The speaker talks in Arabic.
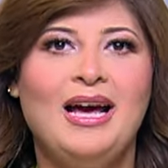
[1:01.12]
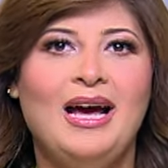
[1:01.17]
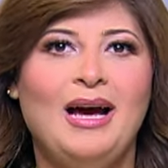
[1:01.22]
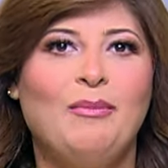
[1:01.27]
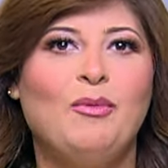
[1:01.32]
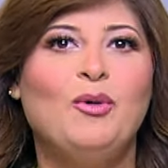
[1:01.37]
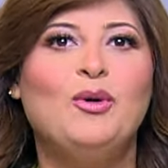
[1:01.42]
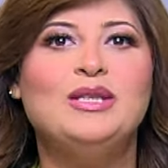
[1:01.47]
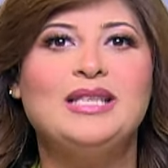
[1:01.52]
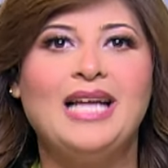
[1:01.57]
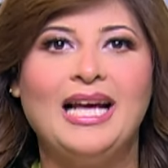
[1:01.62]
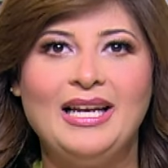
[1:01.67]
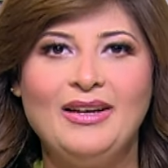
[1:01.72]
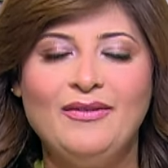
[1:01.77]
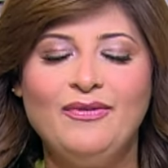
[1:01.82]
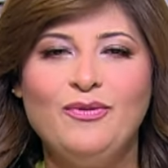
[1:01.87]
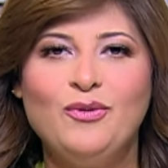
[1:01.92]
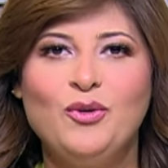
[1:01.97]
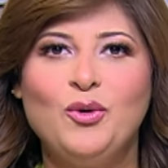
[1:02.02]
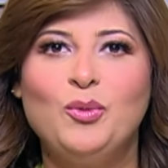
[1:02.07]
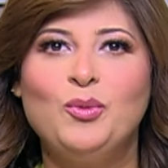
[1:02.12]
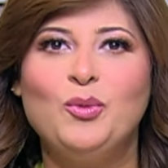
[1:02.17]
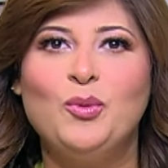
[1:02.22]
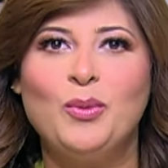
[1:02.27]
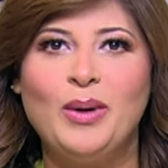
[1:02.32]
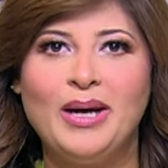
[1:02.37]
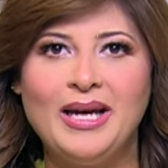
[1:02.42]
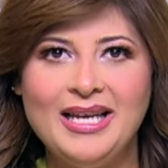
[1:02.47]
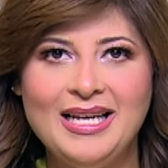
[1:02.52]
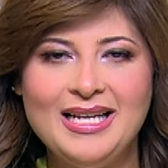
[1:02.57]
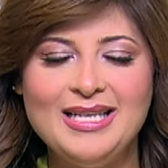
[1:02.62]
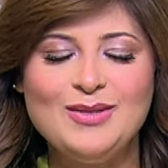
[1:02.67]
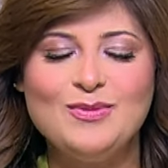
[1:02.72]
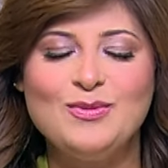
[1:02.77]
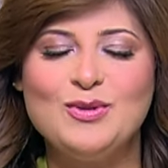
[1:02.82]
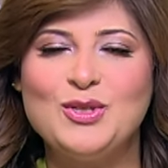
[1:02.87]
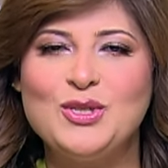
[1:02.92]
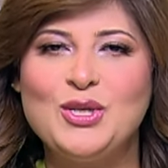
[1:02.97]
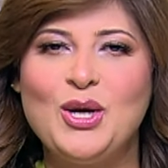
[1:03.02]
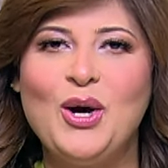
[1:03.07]
مختلف ومميز
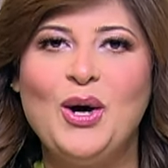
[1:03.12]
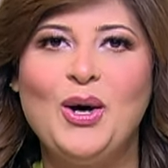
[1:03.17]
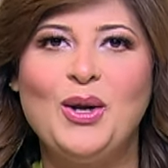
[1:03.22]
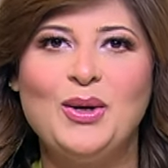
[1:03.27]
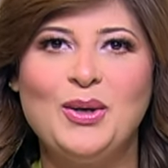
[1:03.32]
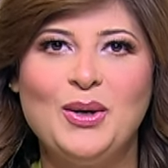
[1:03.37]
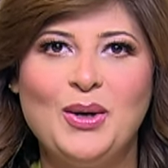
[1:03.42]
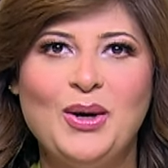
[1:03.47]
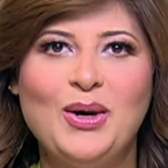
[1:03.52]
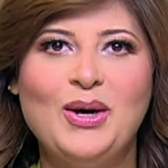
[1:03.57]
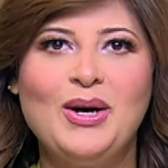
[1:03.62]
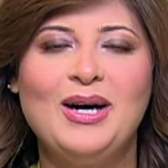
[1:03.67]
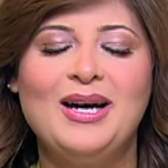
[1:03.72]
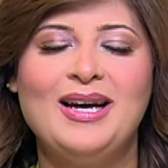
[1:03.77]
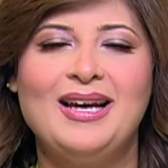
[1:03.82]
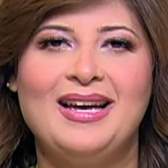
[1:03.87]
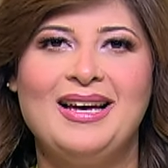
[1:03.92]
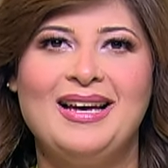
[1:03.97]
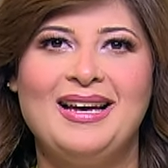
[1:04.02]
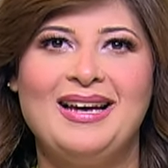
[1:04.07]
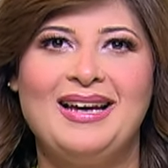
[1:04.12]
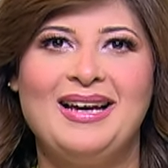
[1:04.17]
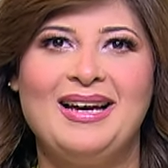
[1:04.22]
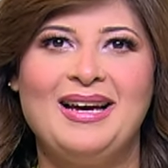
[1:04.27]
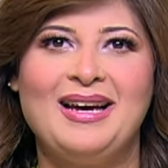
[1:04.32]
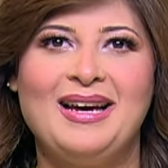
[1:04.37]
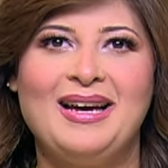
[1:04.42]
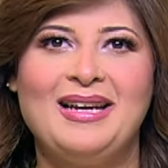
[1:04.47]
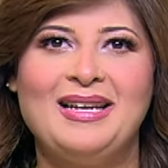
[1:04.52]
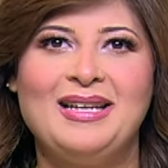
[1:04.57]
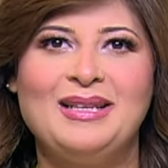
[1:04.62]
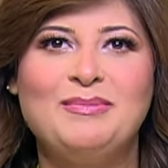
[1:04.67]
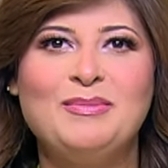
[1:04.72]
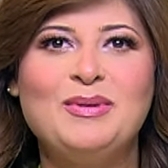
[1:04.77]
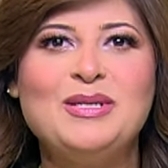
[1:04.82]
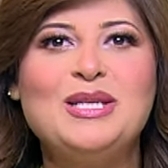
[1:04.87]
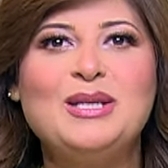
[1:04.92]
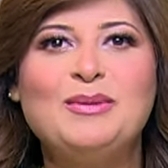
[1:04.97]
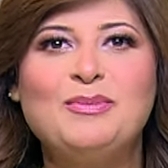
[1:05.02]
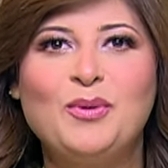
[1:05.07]
وان شاء الله آه
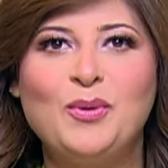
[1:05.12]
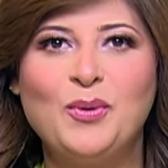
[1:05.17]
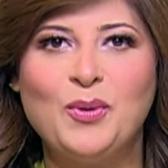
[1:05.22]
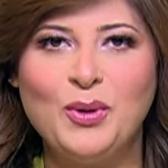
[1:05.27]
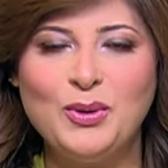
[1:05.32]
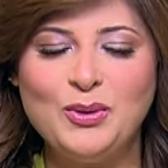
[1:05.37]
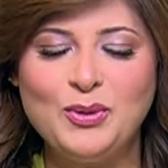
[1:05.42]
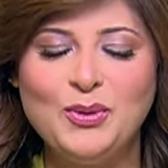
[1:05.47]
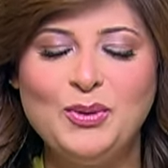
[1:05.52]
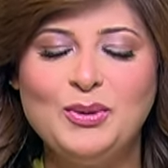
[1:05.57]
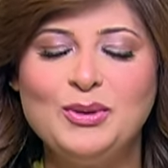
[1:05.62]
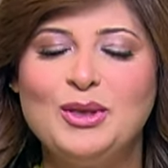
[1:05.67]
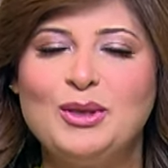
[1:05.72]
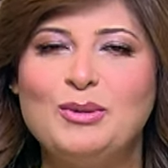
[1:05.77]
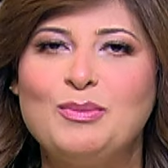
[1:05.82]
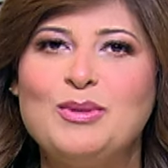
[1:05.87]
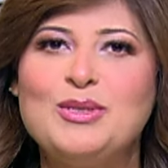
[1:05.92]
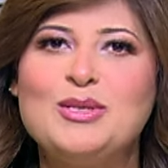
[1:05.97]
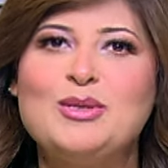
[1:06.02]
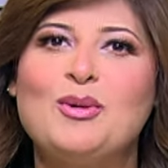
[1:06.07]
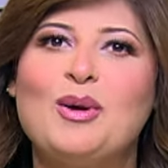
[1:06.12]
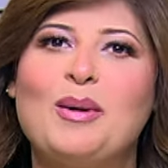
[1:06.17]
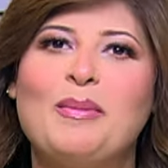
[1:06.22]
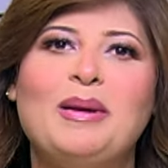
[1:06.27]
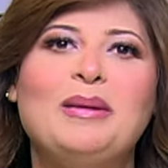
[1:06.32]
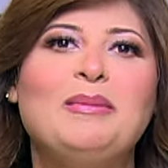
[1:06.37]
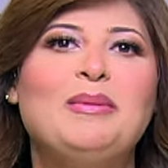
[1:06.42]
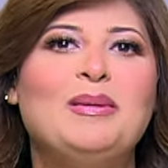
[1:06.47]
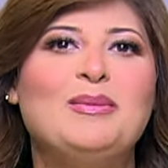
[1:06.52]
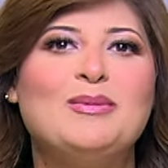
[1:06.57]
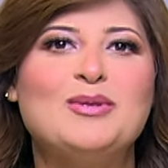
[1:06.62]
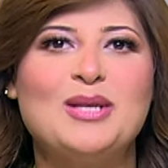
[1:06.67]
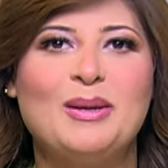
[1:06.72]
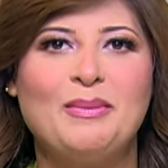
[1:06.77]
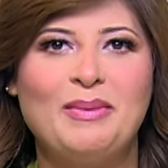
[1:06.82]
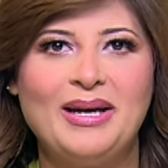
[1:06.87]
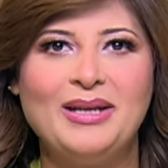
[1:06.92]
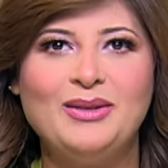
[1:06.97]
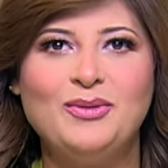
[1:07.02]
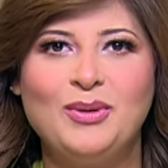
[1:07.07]
نتبسط بوجودكم تتبسطوا كمان
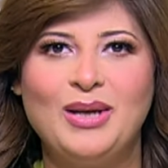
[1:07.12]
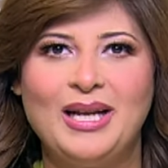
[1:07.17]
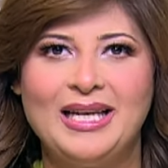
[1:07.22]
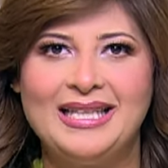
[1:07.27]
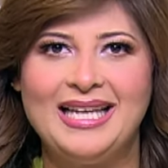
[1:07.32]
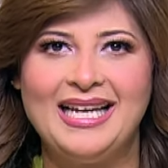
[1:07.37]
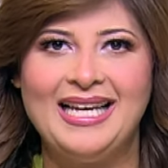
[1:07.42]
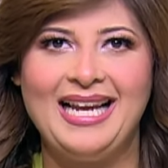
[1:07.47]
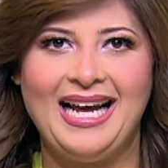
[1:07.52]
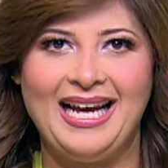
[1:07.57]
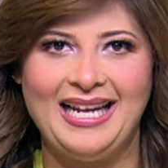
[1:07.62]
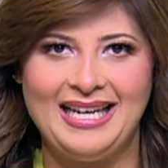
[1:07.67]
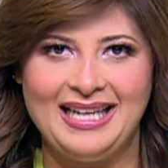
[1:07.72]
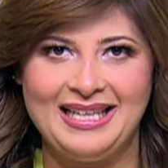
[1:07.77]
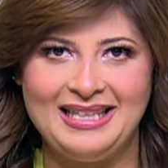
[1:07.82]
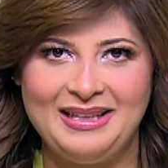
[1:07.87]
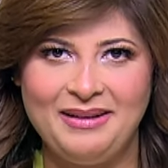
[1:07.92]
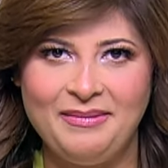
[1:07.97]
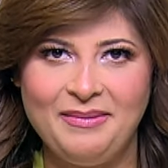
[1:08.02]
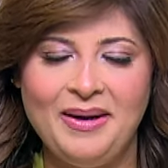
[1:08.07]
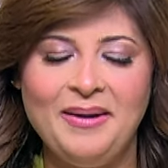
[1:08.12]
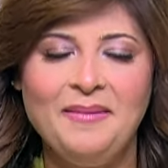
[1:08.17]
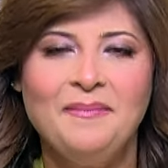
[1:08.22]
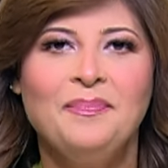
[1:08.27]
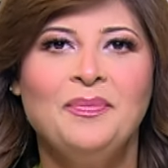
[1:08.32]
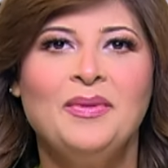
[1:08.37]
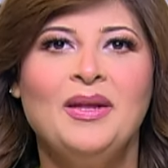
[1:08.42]
بالمسابقات والهدايا اللي هنقدمها